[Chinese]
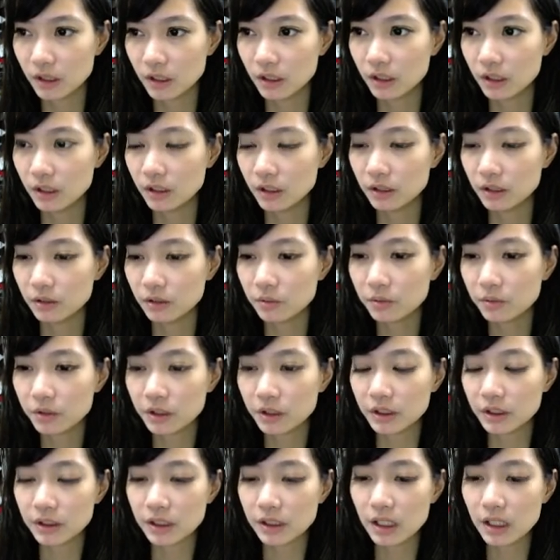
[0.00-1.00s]
如果你
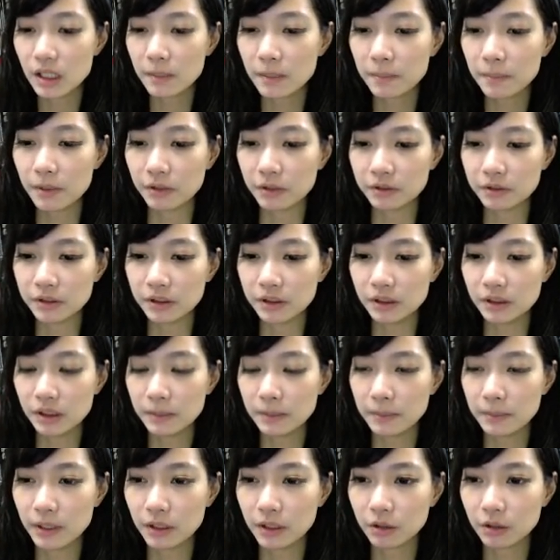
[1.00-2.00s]
是要保持一
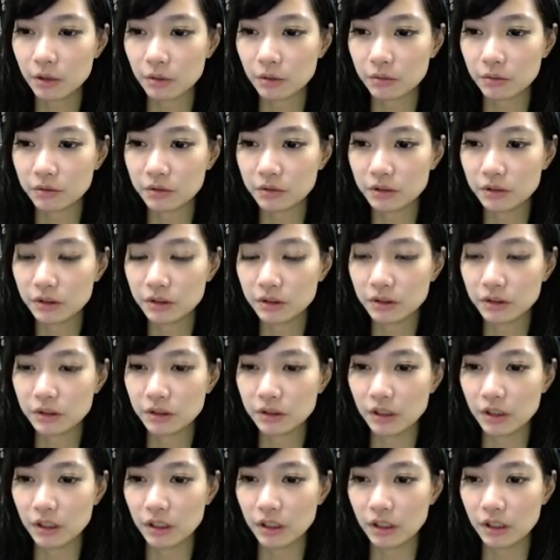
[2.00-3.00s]
般同事
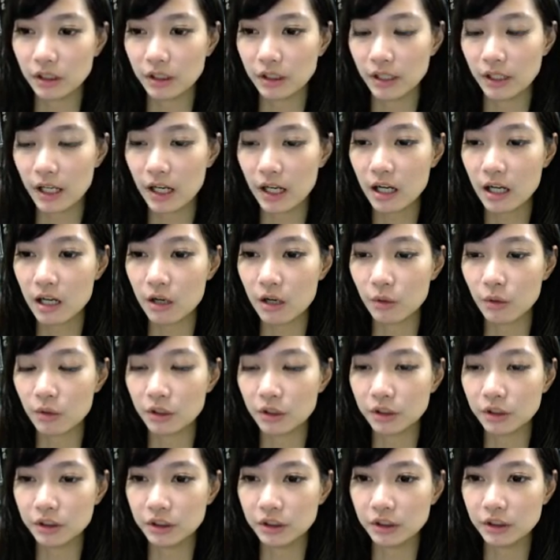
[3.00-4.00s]
的良好关
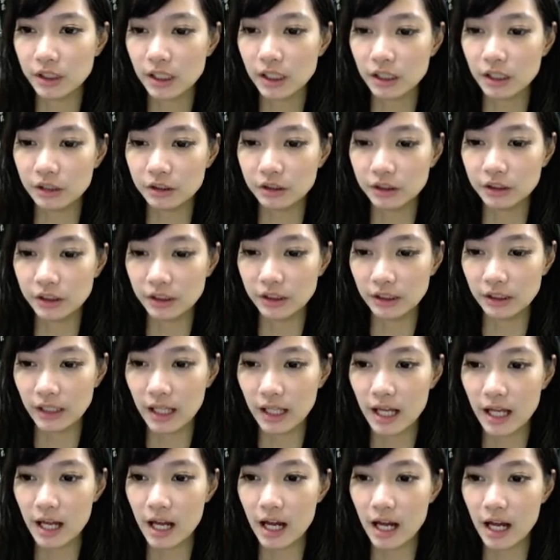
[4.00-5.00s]
系，那很简单
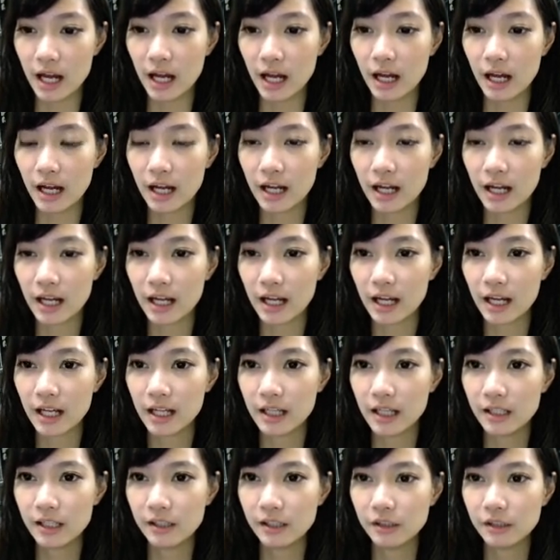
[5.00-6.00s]
啊，
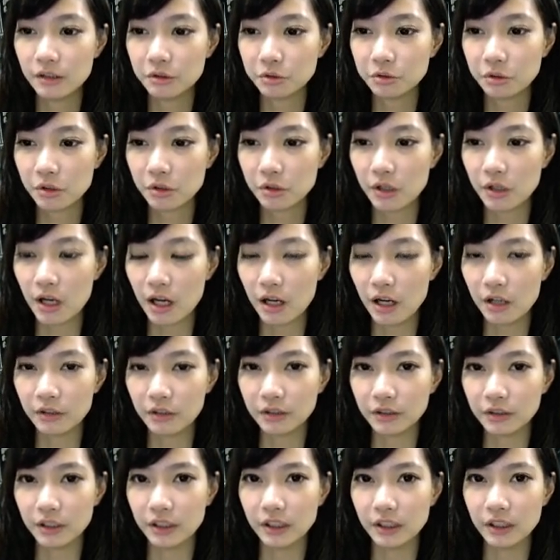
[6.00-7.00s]
就好好
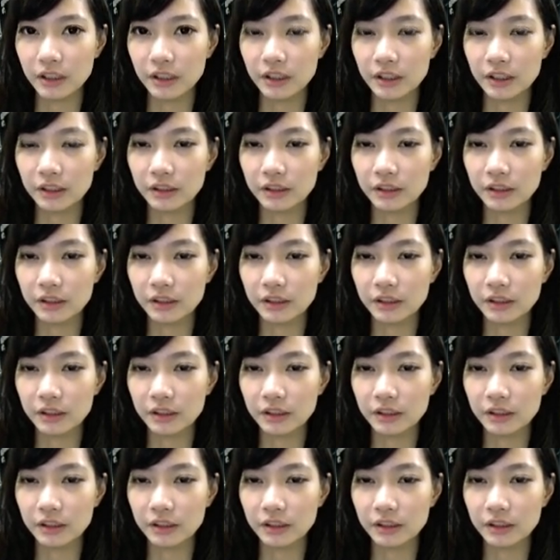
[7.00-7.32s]
的，